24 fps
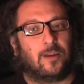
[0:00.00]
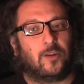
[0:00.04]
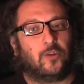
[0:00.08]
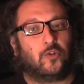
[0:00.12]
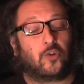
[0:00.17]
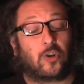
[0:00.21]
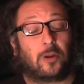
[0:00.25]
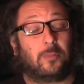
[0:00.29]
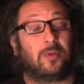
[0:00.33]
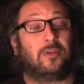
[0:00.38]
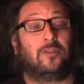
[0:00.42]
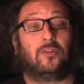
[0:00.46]

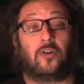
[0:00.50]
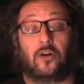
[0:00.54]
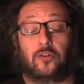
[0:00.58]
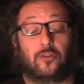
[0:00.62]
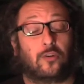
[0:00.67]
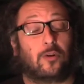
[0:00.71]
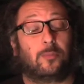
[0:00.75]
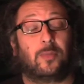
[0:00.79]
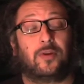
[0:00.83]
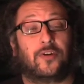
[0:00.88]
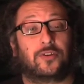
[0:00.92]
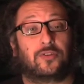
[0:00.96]
Non mai, no, non ho
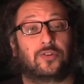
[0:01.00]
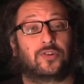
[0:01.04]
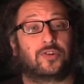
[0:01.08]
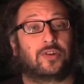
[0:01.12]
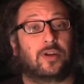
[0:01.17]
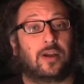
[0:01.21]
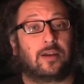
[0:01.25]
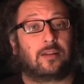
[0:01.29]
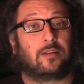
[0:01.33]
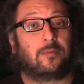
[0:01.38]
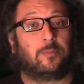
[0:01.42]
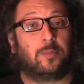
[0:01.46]
mai fatto
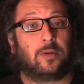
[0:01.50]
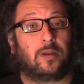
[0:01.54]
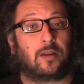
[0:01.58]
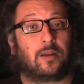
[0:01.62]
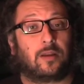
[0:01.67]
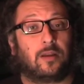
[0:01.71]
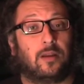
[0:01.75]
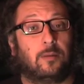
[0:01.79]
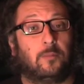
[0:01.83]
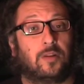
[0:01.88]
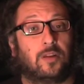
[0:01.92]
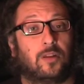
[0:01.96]
Shakespeare
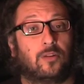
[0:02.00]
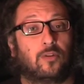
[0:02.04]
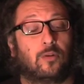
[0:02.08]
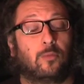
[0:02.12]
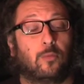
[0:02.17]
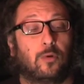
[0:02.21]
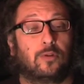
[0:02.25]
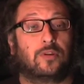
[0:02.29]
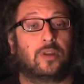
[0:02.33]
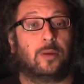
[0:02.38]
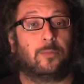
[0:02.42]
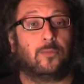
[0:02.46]
e mi sento
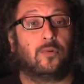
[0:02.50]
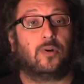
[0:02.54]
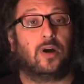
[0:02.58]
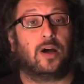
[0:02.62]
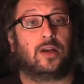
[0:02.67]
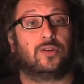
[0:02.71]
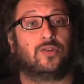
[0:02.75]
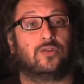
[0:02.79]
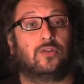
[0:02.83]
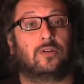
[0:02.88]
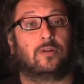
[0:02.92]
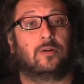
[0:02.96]
molto a mio
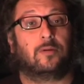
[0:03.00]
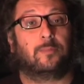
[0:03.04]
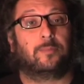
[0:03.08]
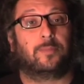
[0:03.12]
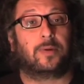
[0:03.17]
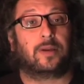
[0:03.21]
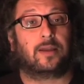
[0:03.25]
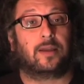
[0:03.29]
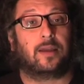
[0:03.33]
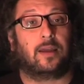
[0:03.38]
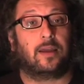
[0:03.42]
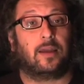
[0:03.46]
agio
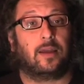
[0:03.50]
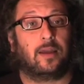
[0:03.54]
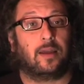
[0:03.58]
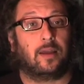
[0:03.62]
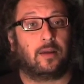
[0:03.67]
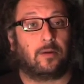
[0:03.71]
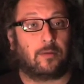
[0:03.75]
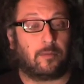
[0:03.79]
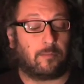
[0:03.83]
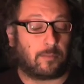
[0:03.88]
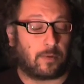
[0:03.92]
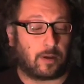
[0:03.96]
perché
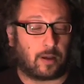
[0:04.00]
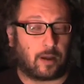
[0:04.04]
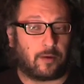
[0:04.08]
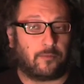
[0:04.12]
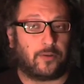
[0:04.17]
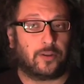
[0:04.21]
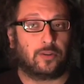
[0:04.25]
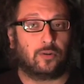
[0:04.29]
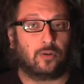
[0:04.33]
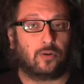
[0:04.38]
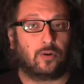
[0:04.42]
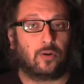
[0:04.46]

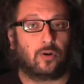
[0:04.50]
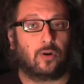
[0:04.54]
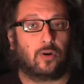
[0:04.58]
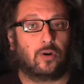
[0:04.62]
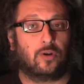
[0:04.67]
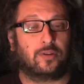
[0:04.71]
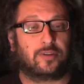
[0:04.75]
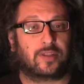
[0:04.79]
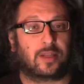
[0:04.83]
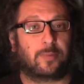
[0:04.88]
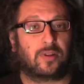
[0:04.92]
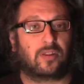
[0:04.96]
avendo
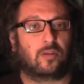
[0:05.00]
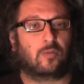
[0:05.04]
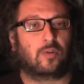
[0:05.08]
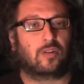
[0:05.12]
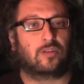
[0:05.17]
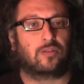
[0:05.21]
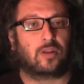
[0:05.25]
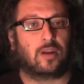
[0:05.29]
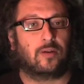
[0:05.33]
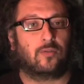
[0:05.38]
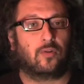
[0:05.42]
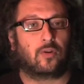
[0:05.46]
intrapreso
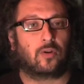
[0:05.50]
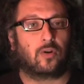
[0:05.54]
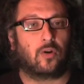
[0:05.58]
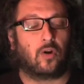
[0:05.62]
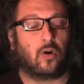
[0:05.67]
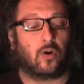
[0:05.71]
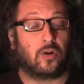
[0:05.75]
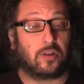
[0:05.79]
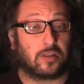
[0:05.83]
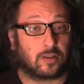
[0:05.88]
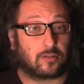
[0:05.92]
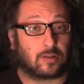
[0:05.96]
questo lavoro ho
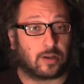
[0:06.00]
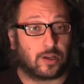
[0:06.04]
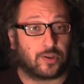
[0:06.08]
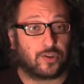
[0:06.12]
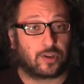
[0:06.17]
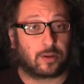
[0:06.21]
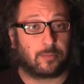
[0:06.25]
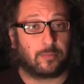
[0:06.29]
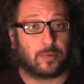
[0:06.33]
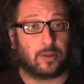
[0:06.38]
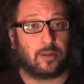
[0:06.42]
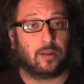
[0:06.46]
iniziato a
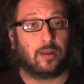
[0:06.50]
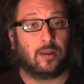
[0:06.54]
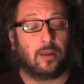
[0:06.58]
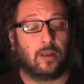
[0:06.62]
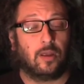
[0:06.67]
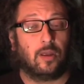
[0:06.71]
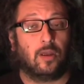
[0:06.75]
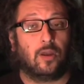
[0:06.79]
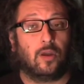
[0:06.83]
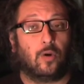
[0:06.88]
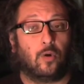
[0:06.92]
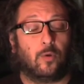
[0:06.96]
leggermi
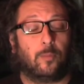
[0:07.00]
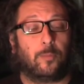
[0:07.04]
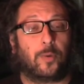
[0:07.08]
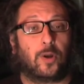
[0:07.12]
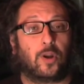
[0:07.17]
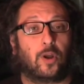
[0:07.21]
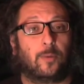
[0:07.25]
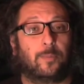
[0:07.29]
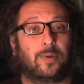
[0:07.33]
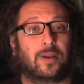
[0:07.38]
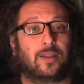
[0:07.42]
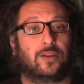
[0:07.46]
un po' le
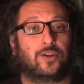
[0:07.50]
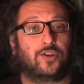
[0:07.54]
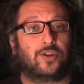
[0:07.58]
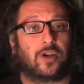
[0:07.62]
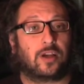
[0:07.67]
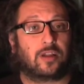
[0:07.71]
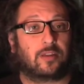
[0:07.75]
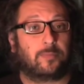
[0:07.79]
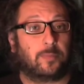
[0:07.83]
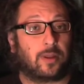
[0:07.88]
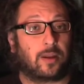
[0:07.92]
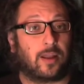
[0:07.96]
opere di
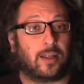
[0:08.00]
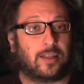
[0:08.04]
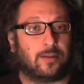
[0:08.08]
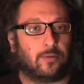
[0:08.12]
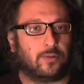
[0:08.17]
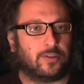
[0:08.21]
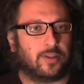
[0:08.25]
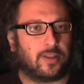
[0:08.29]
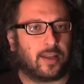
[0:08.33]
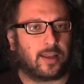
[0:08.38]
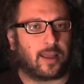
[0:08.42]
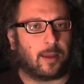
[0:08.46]
Shakespeare e devo
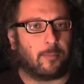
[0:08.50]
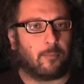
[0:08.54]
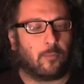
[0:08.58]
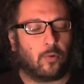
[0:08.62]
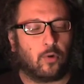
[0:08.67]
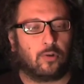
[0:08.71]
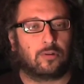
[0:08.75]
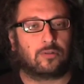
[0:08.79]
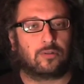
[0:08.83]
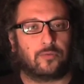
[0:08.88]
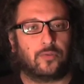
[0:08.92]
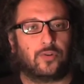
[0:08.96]
dire che è
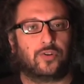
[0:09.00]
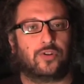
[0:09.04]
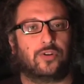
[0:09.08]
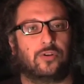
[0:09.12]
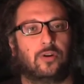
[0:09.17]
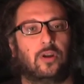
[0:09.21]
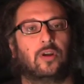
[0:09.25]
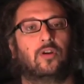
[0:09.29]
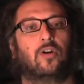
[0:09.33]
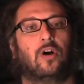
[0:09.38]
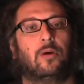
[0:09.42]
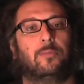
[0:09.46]
molto vicino
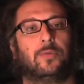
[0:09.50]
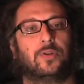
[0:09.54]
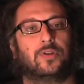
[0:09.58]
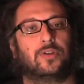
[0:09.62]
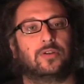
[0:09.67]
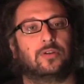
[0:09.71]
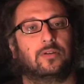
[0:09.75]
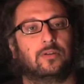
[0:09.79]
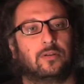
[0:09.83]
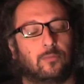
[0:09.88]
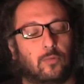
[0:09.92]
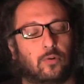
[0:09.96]
ai comici,
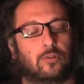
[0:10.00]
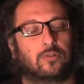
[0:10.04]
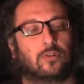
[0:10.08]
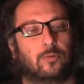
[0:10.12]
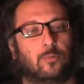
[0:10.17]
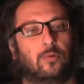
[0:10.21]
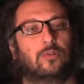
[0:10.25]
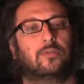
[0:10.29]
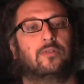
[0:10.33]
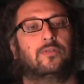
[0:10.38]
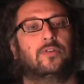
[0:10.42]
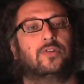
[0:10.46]
molto
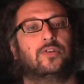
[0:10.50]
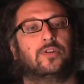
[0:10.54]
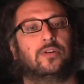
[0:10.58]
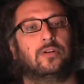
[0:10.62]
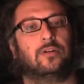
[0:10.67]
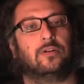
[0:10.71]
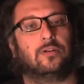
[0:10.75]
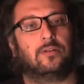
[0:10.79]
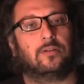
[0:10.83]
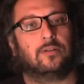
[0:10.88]
molto vicino.